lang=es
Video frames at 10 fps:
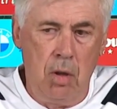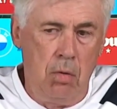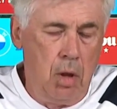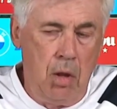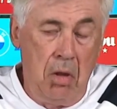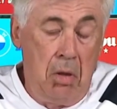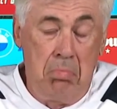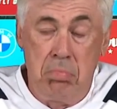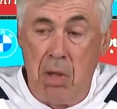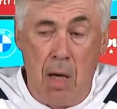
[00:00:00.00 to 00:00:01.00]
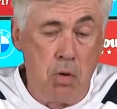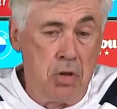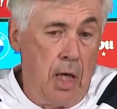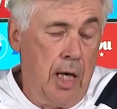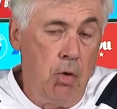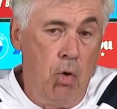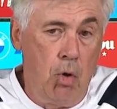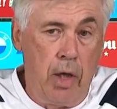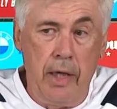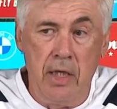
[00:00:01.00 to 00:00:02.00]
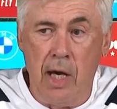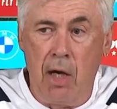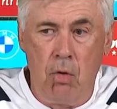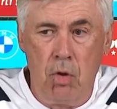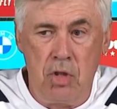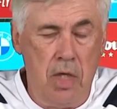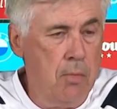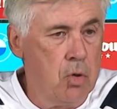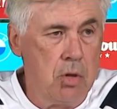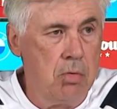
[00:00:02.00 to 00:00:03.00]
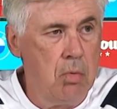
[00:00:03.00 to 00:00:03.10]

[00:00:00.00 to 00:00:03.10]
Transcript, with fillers: Eh, ha mostrado lo que ya conocemos,